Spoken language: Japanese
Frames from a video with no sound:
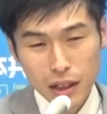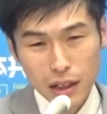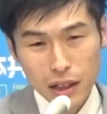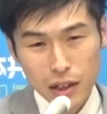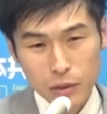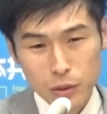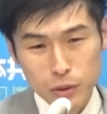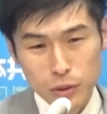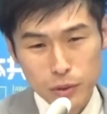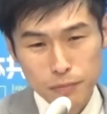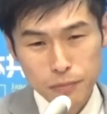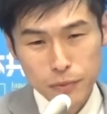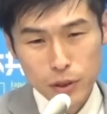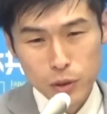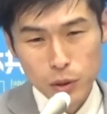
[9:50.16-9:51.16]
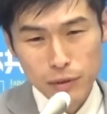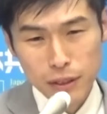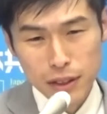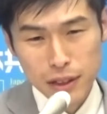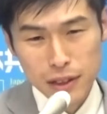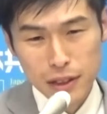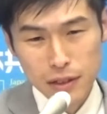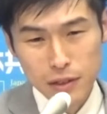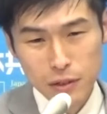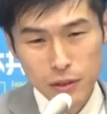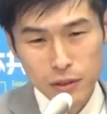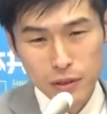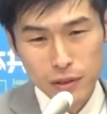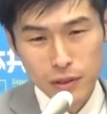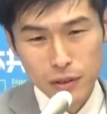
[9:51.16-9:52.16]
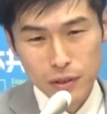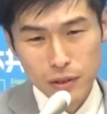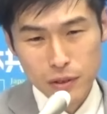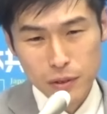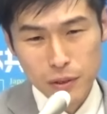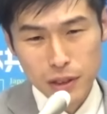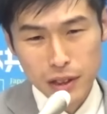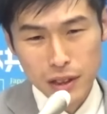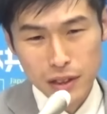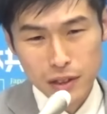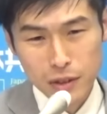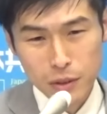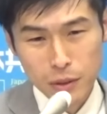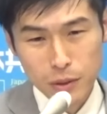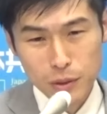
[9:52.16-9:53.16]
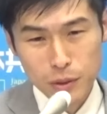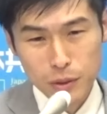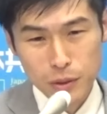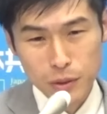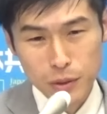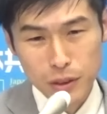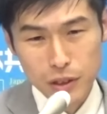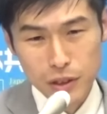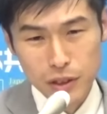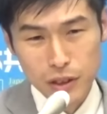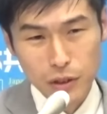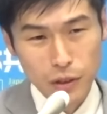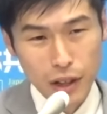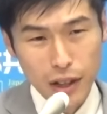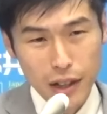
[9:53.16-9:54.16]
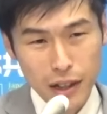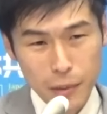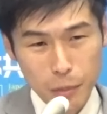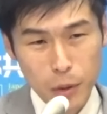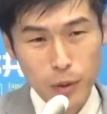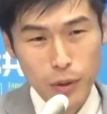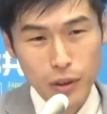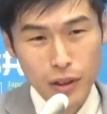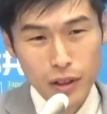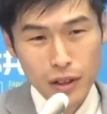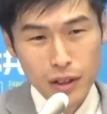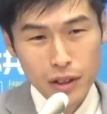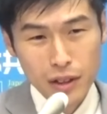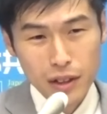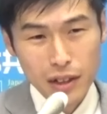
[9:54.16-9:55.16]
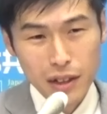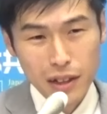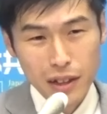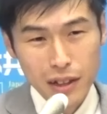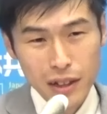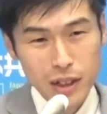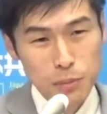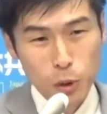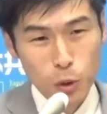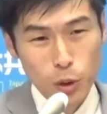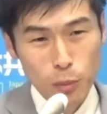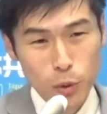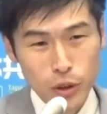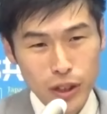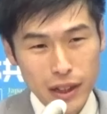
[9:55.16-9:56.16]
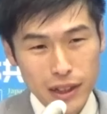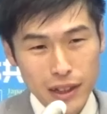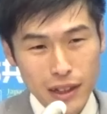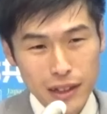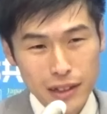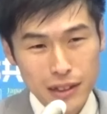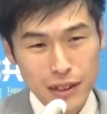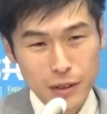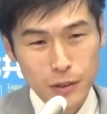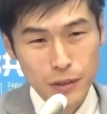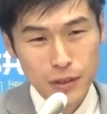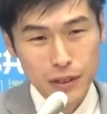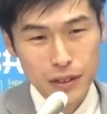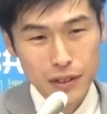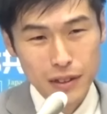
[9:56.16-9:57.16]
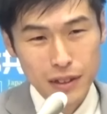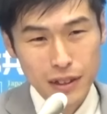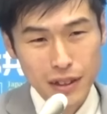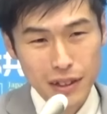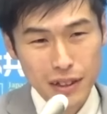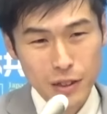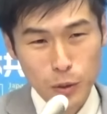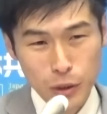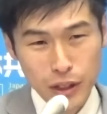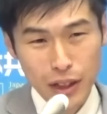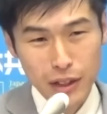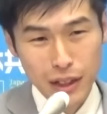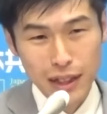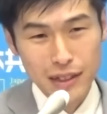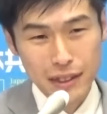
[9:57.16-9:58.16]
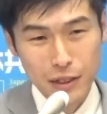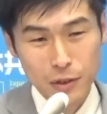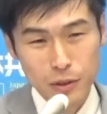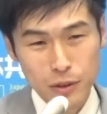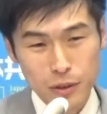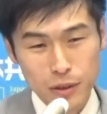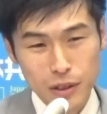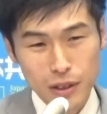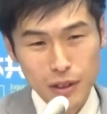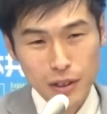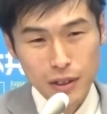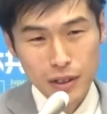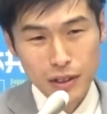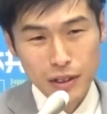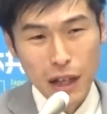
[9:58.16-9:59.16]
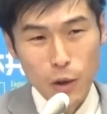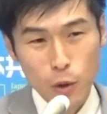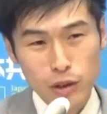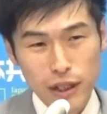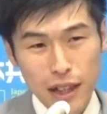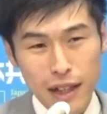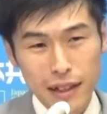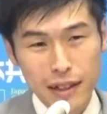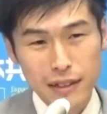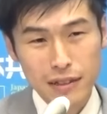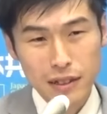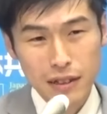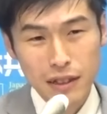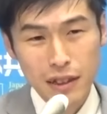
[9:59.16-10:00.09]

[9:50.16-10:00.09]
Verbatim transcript: あのこれは先日の小池書局長の質疑の中でも、えいつもこの問題で政府総理が出してくる最高裁判決です